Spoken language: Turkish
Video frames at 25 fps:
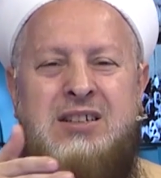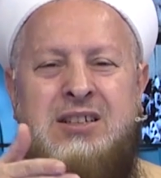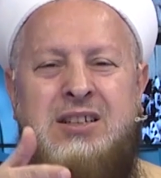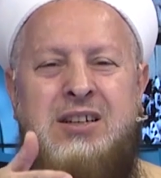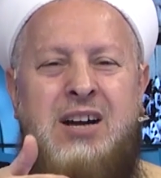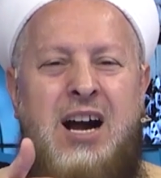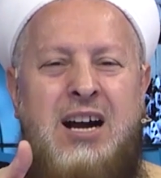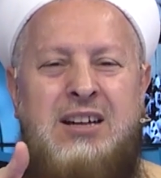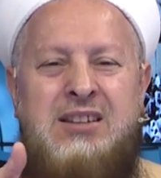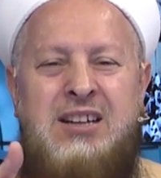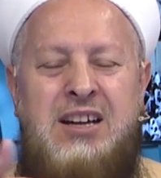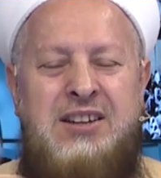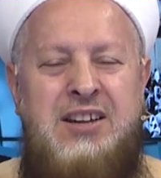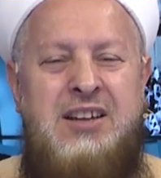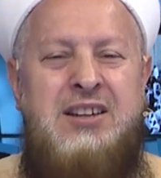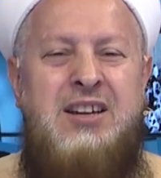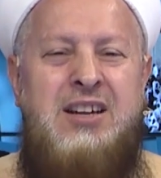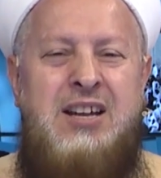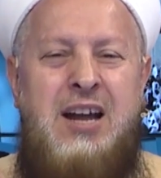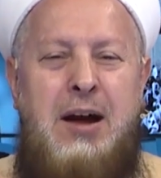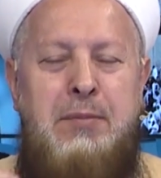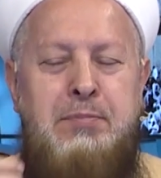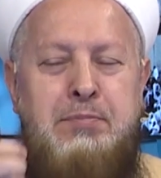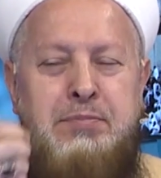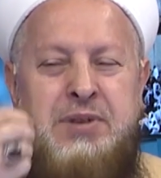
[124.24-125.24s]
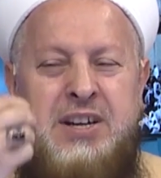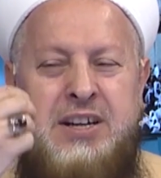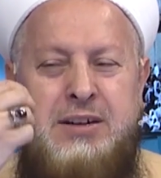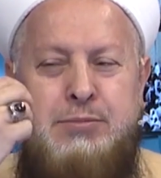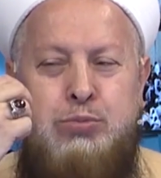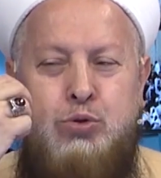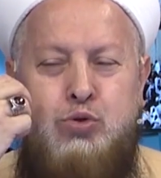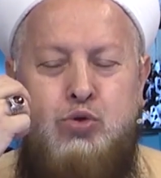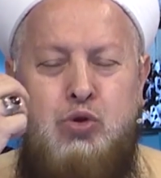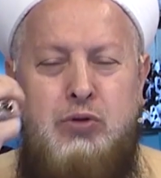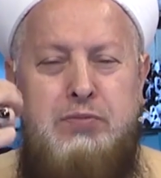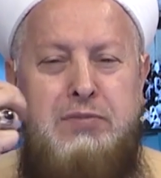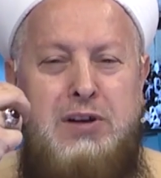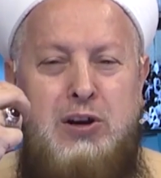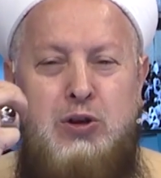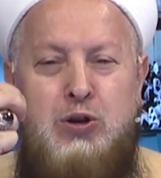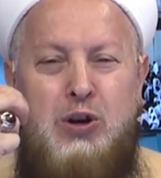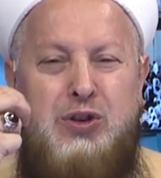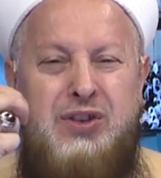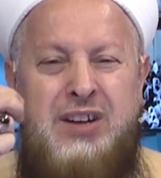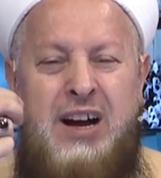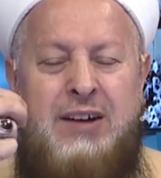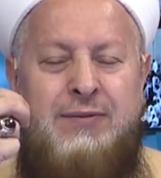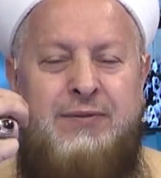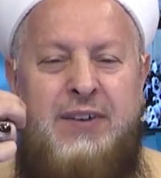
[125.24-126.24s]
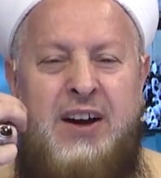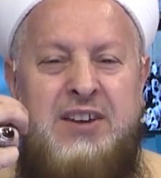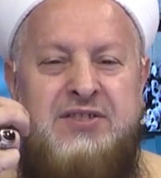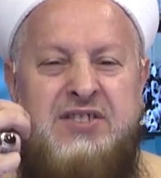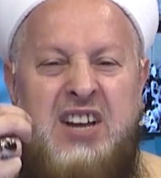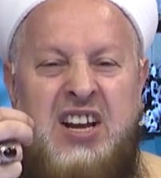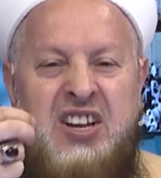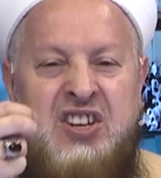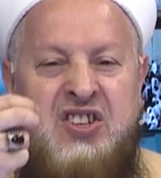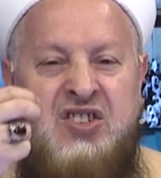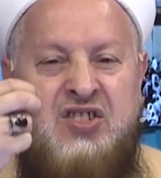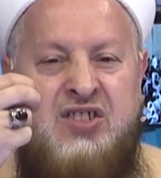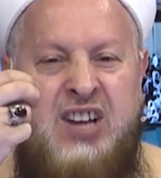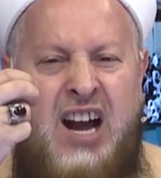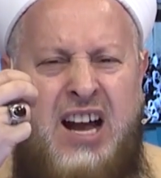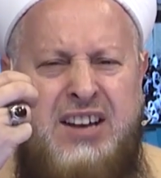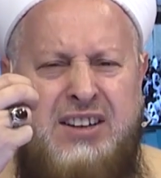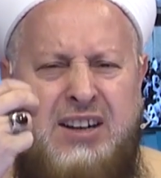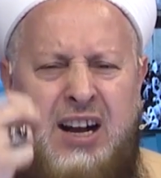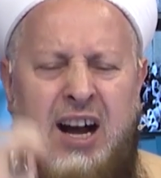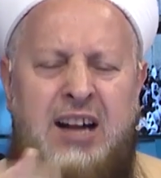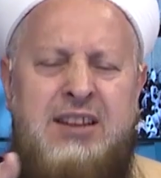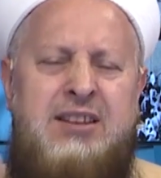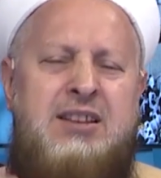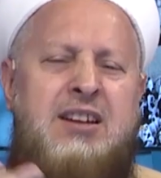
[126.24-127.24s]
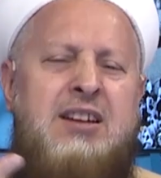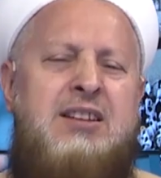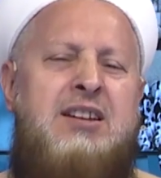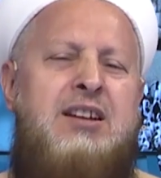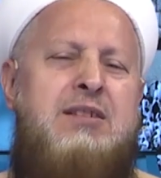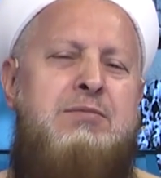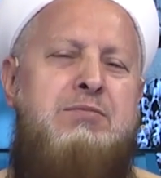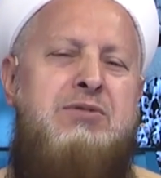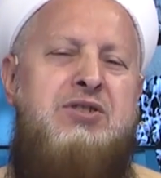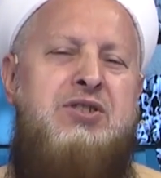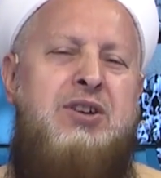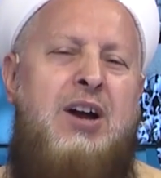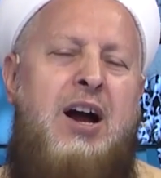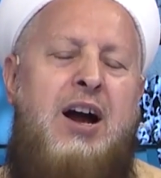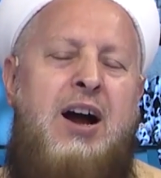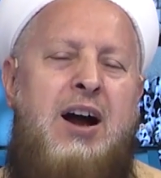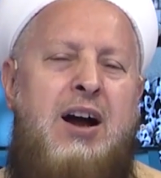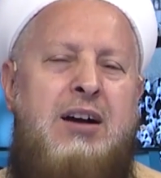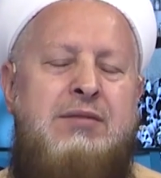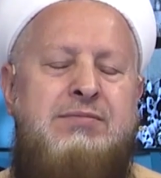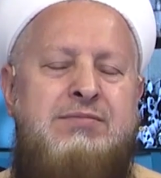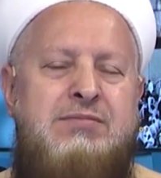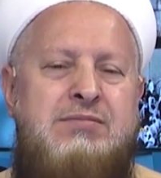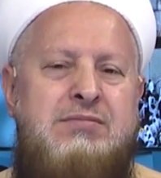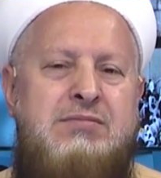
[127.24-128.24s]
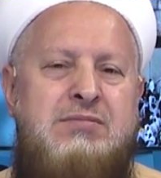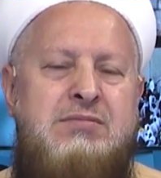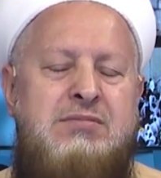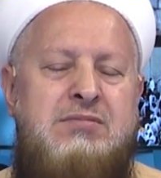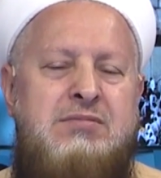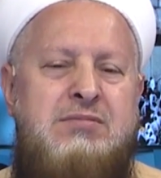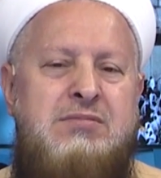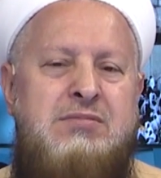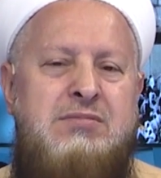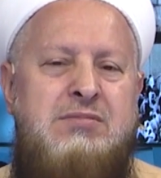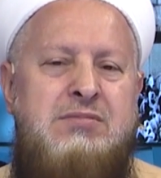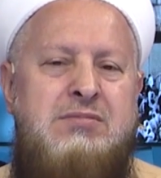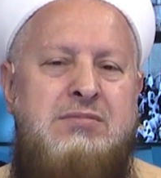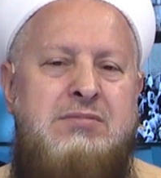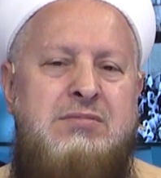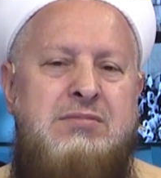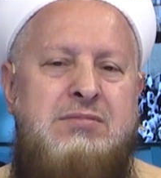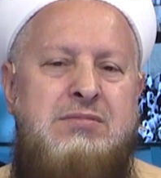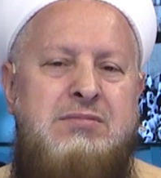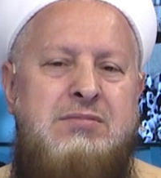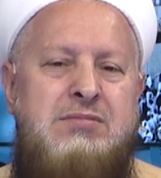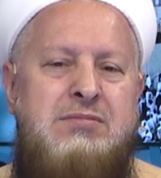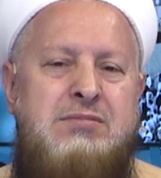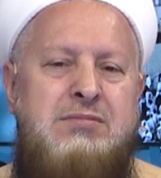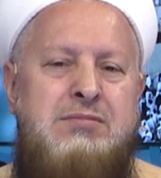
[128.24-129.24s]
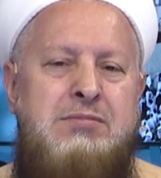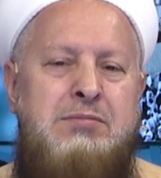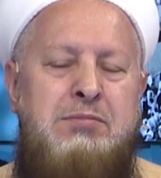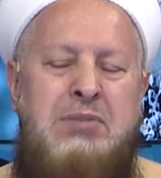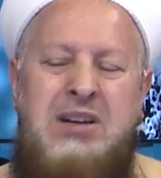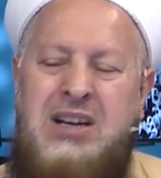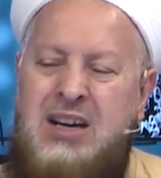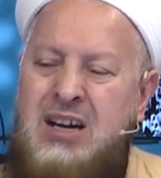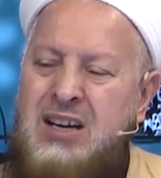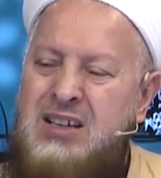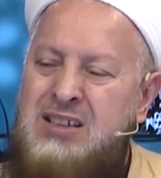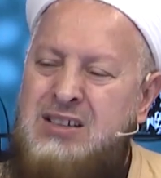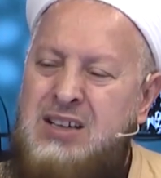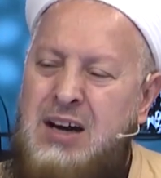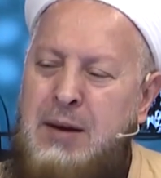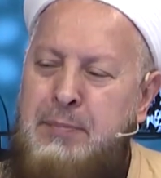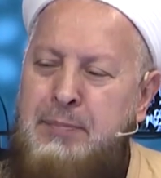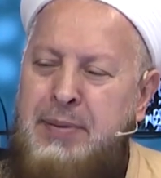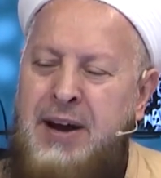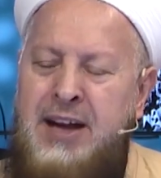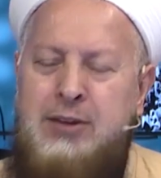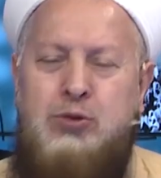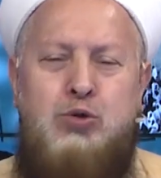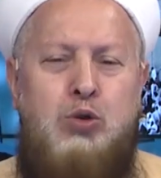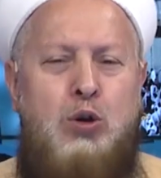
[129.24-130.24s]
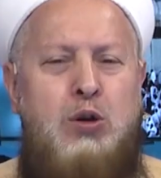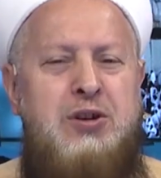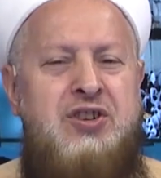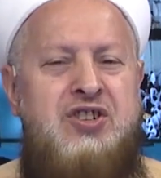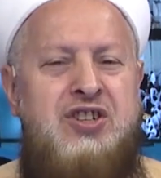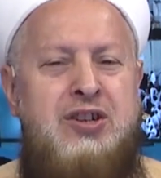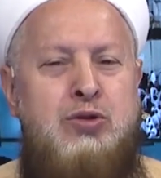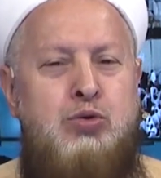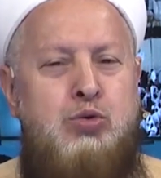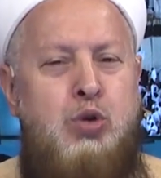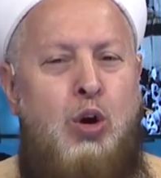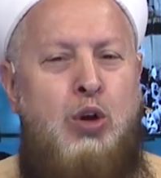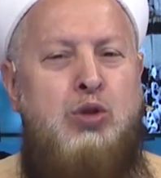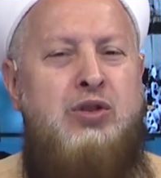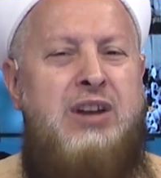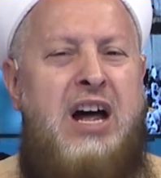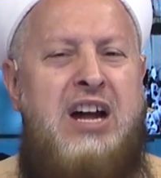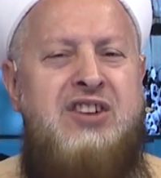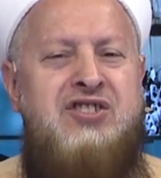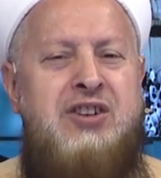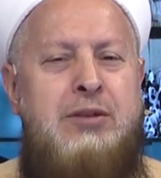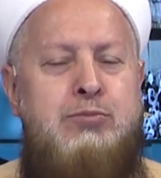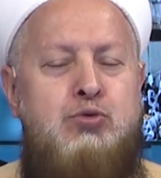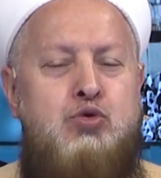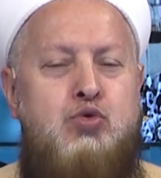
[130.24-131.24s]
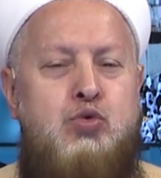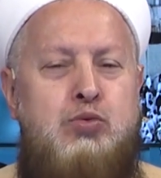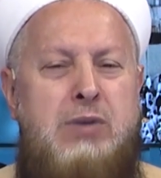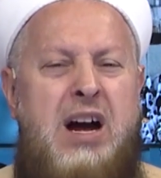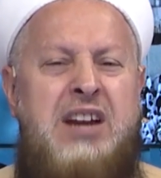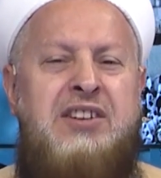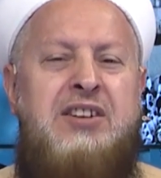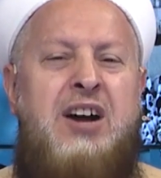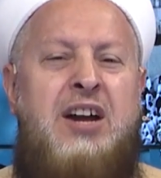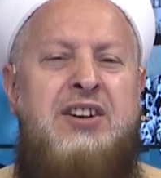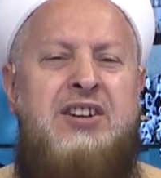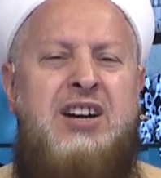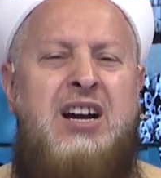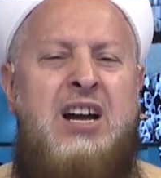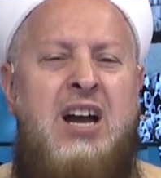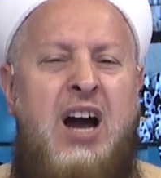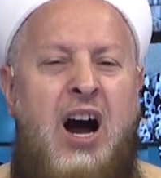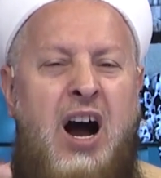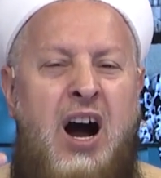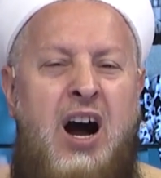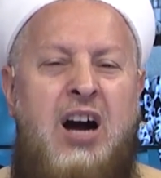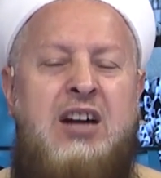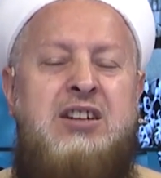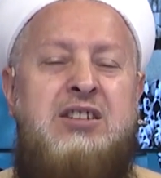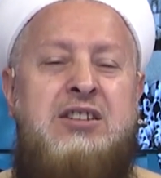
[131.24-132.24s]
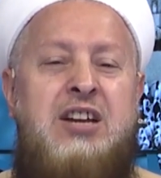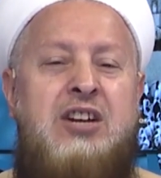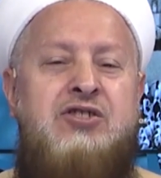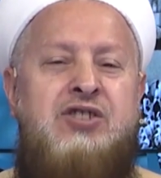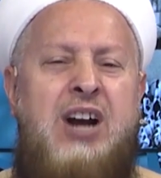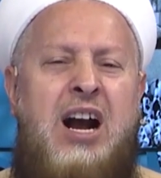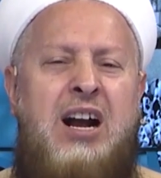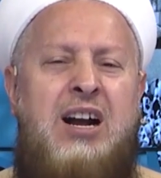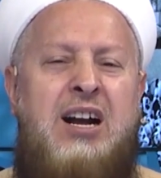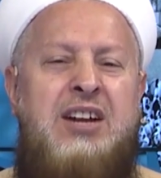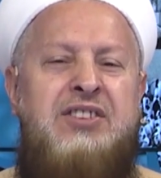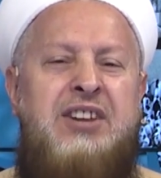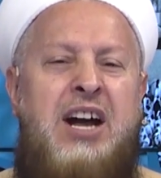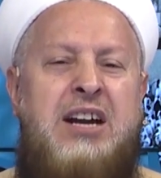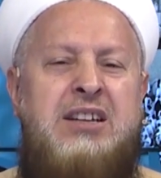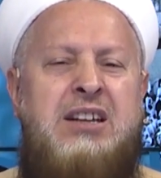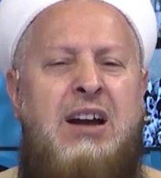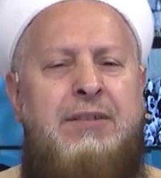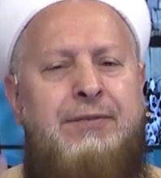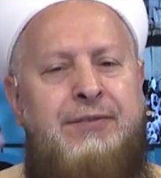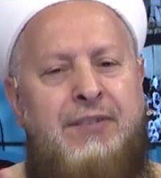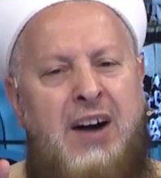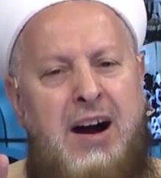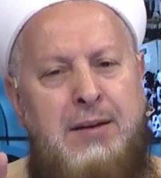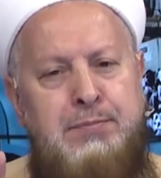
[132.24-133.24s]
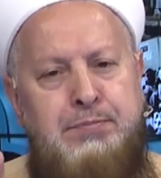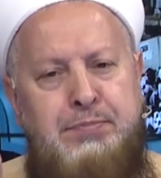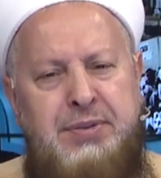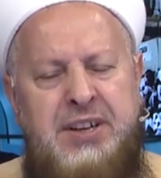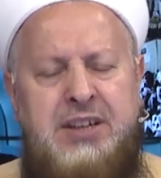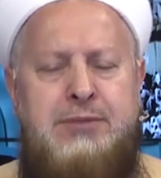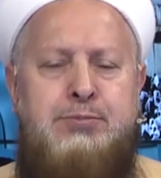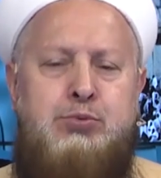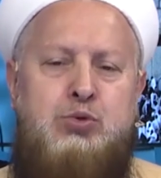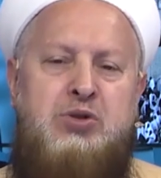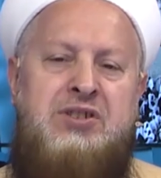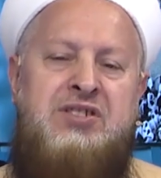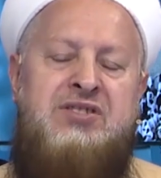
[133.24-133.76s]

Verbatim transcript: Irak'ta dedik ya bir buçuk milyondan fazla insan katledilmiş ya. Bir litre petrol için tonlarca Müslüman kanı akıtacak kadar da vampir bu